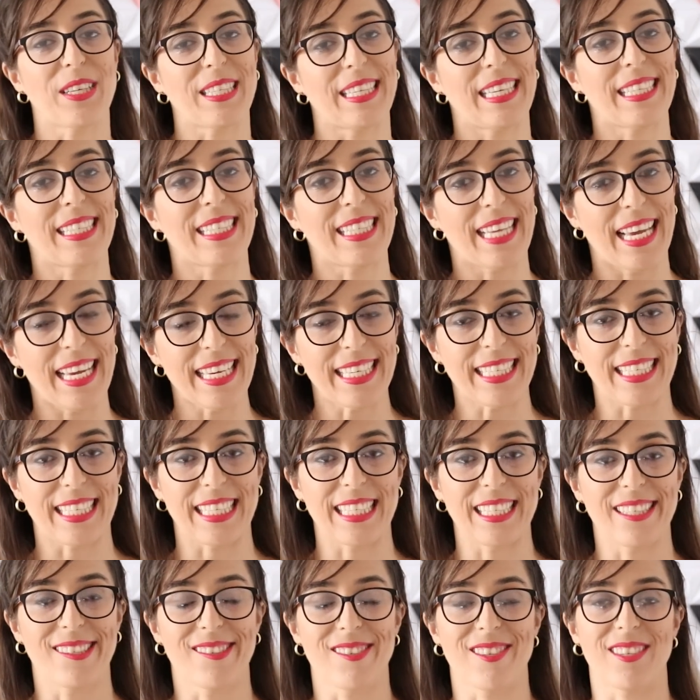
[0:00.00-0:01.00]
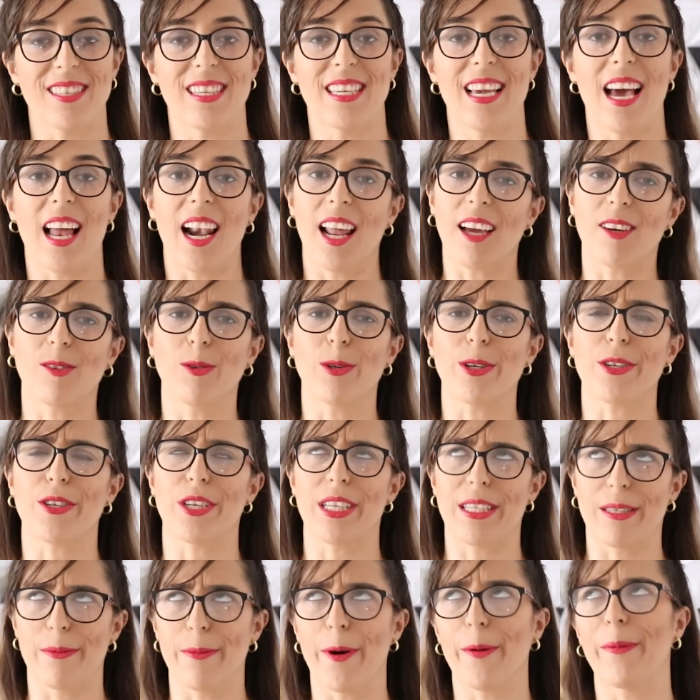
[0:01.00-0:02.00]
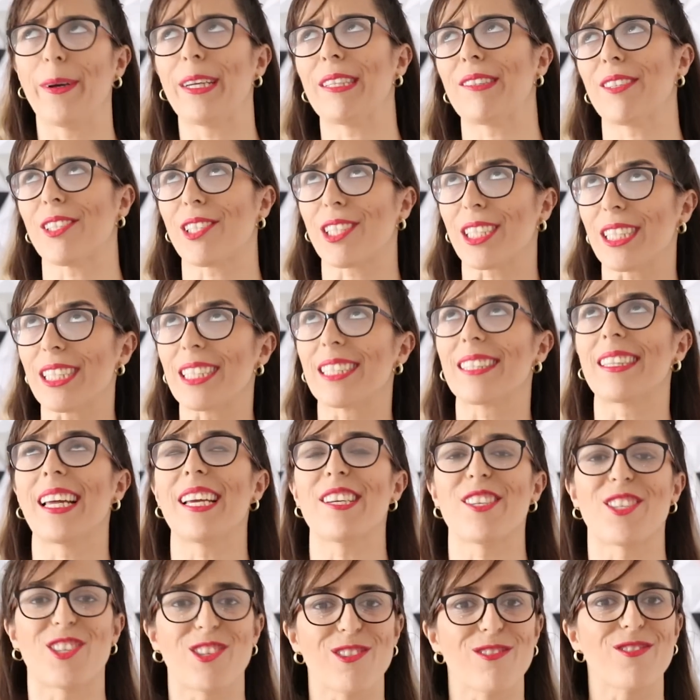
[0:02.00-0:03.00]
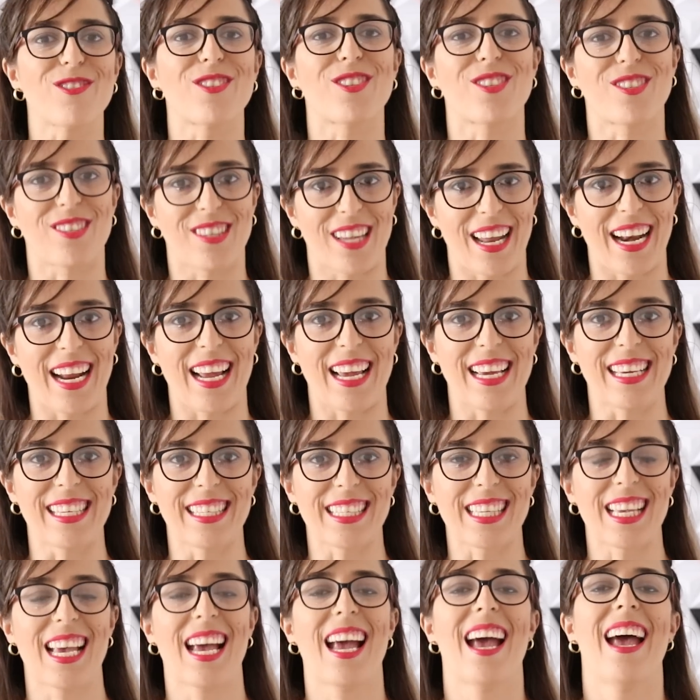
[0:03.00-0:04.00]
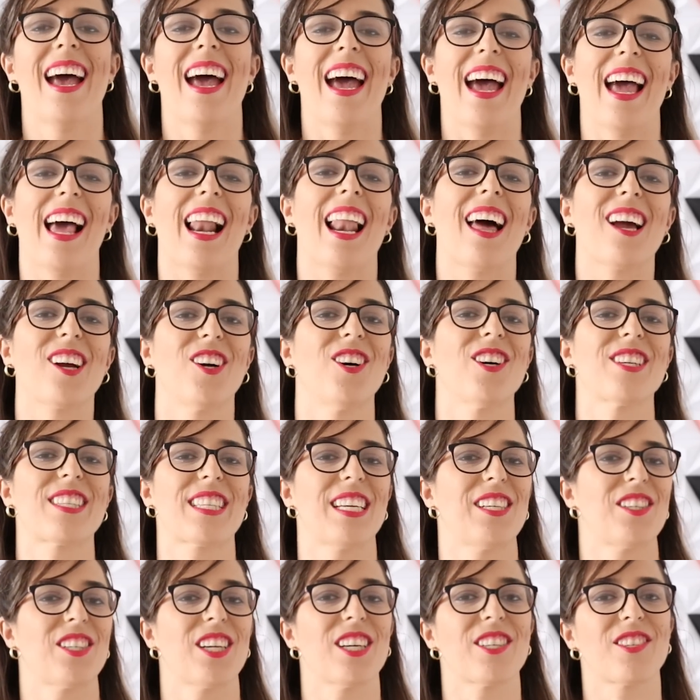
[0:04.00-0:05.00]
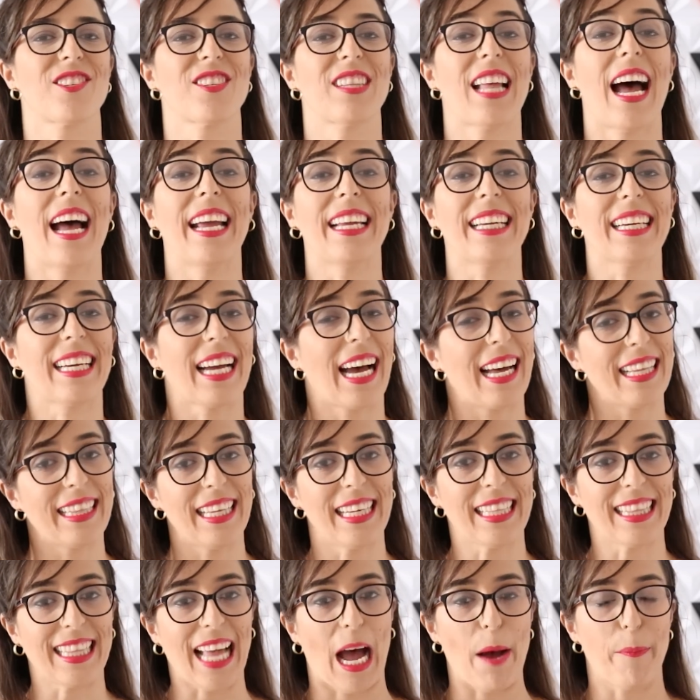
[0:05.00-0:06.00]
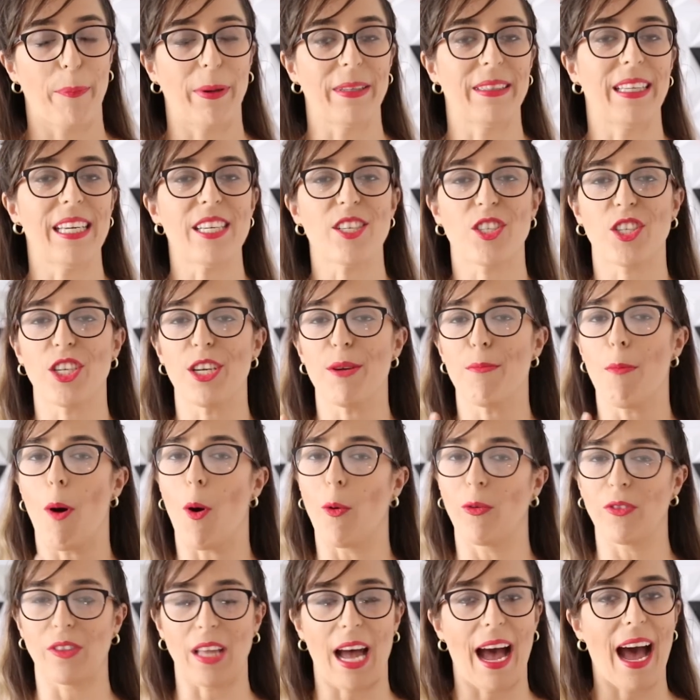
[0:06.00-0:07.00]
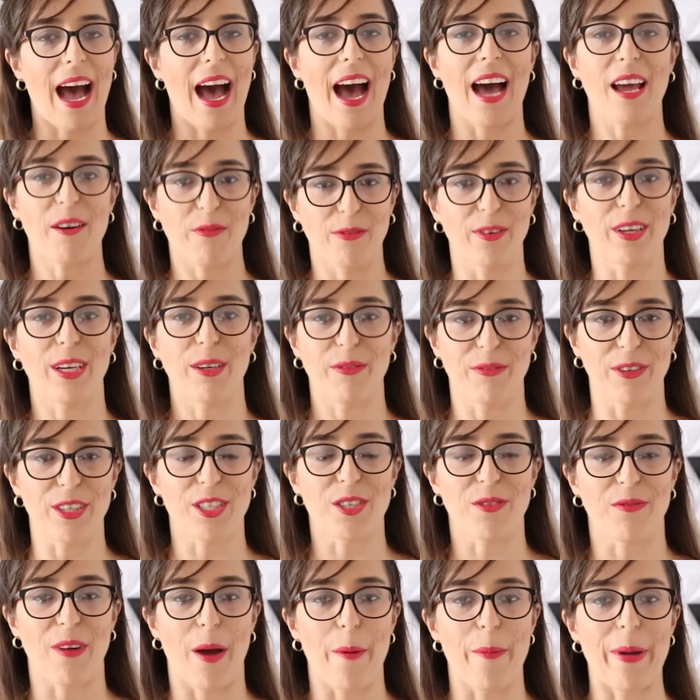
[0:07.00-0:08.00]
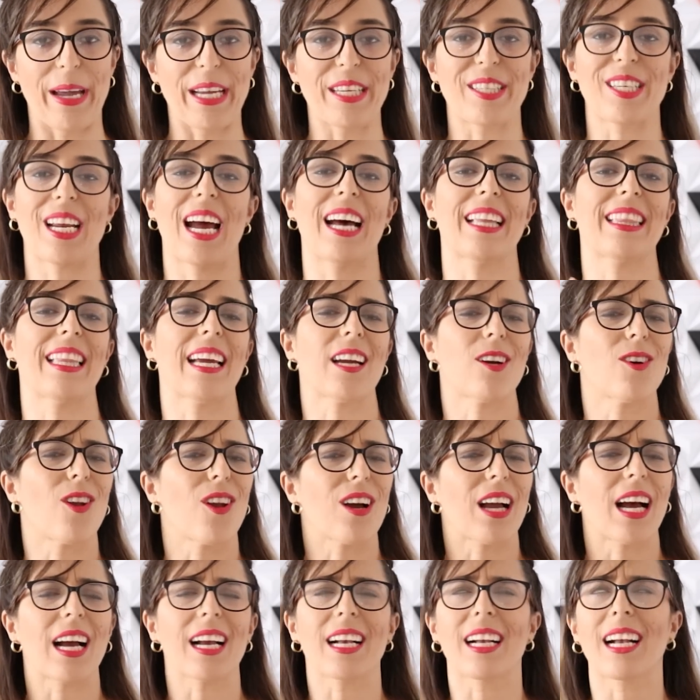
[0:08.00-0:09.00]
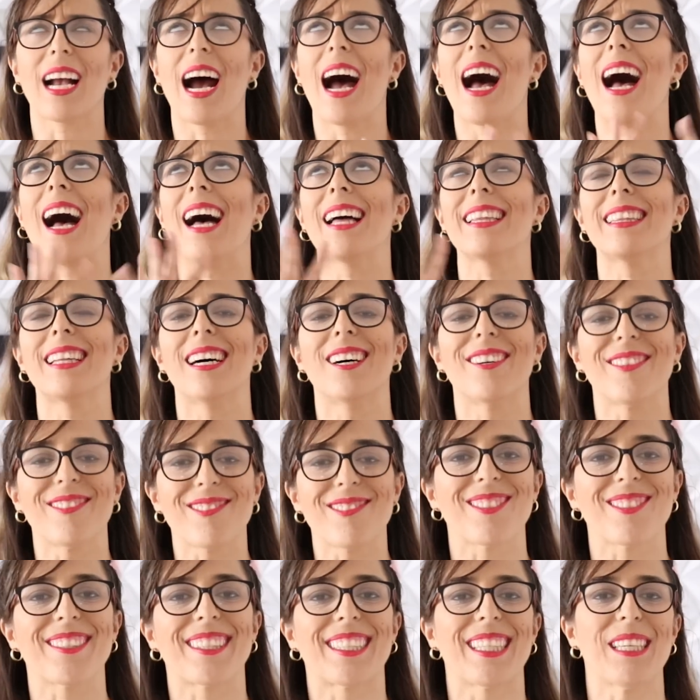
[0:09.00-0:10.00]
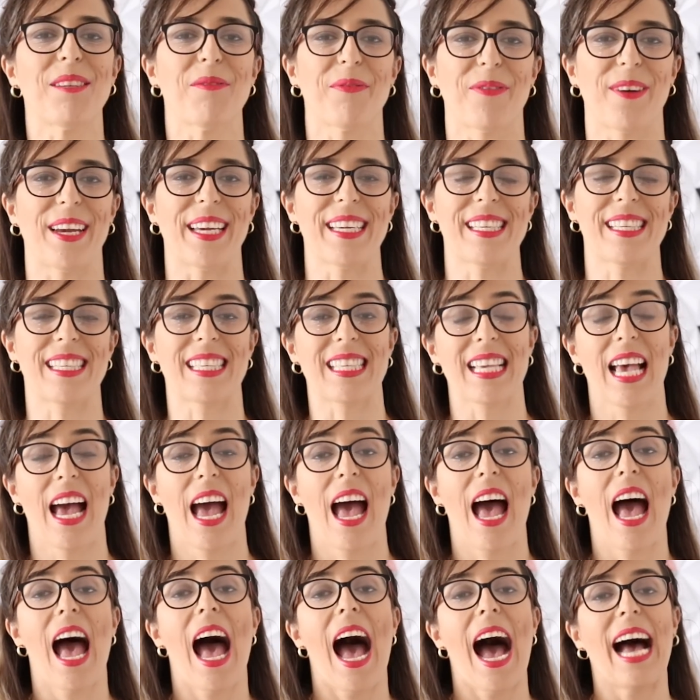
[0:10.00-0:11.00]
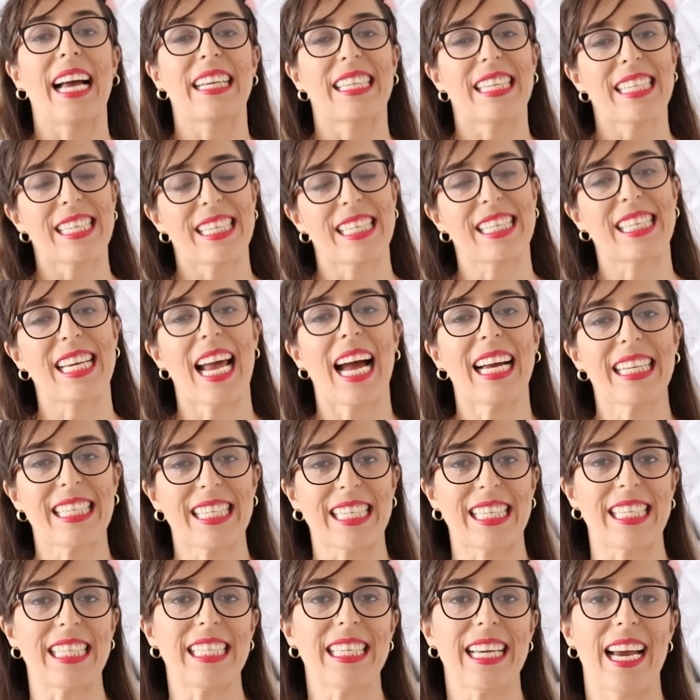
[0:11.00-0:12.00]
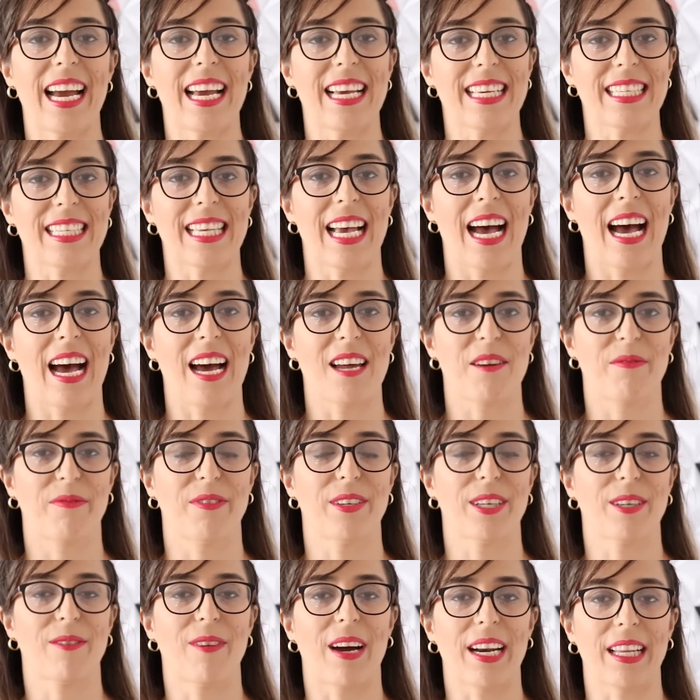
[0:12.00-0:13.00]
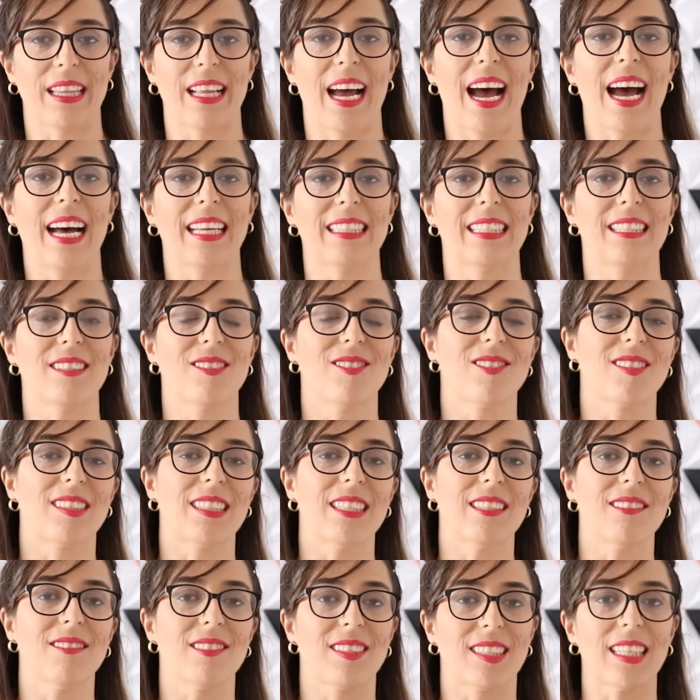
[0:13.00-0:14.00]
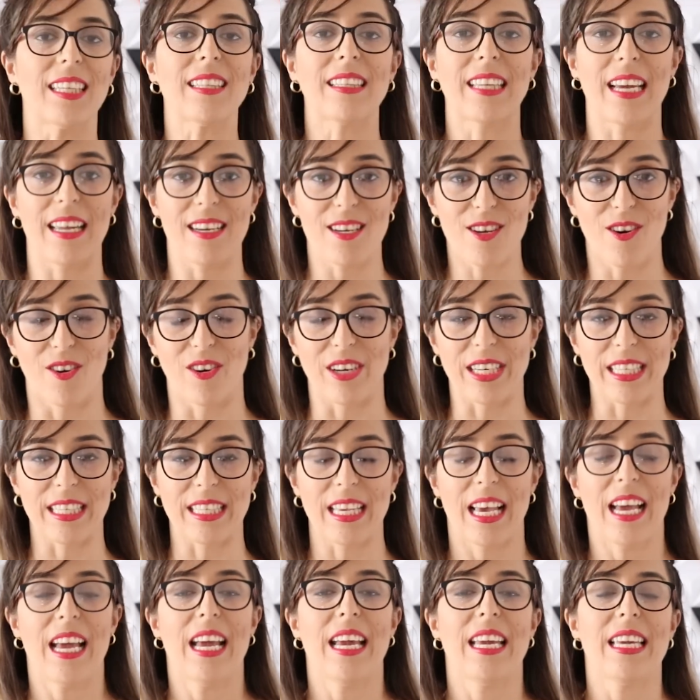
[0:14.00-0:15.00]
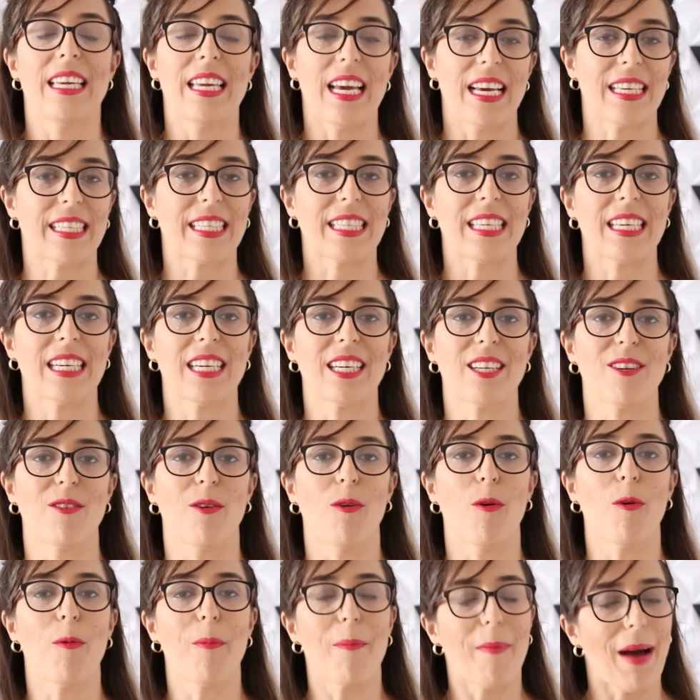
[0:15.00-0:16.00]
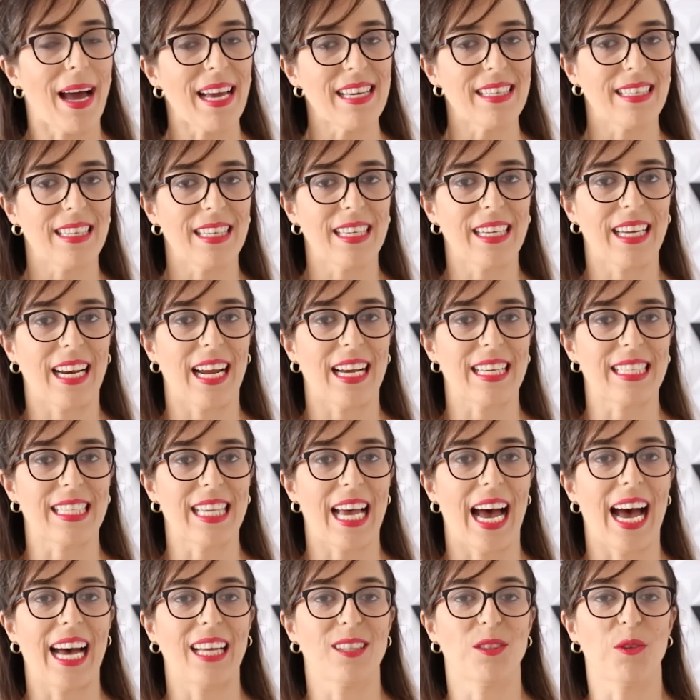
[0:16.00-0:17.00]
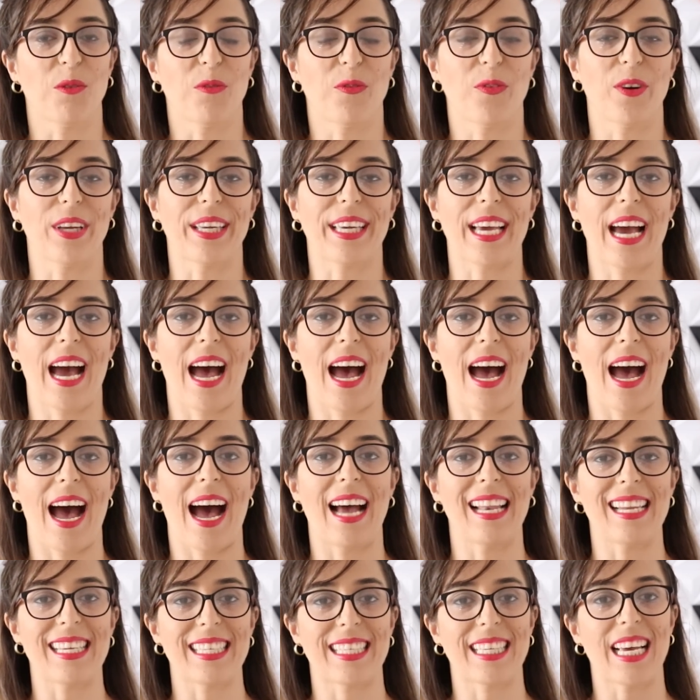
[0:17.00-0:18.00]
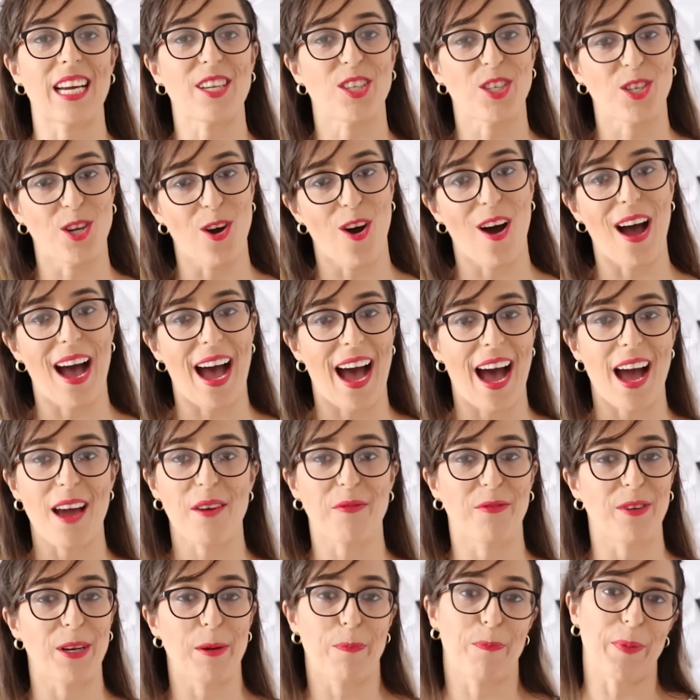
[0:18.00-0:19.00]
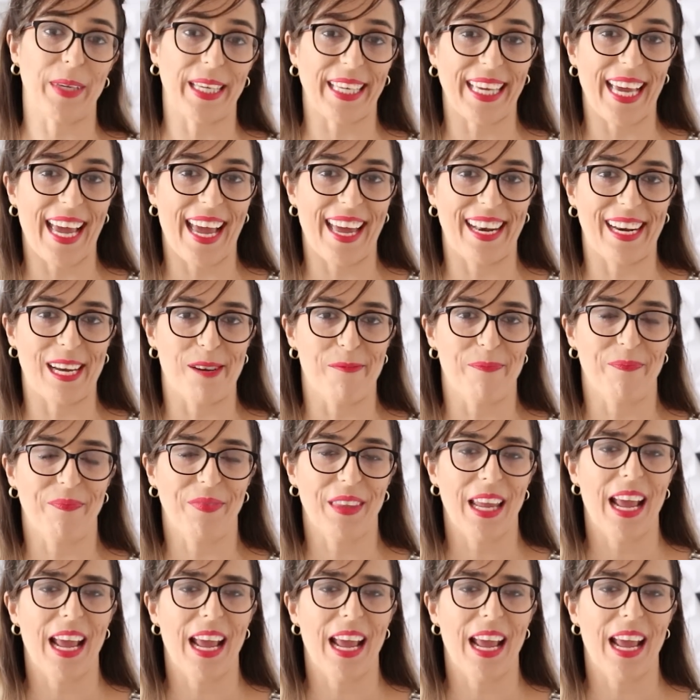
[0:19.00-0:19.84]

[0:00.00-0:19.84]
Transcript: fazer seis anos e ela curte esse momento, acho que desde uns três. Ela gosta de ajudar em cada etapa, desde montar a árvore efetivamente até colocar cada dos enfeites. A gente já tinha essa árvore guardada dos anos anteriores. E esse ano, o mais engraçado foi que a Alice achou a árvore pequena.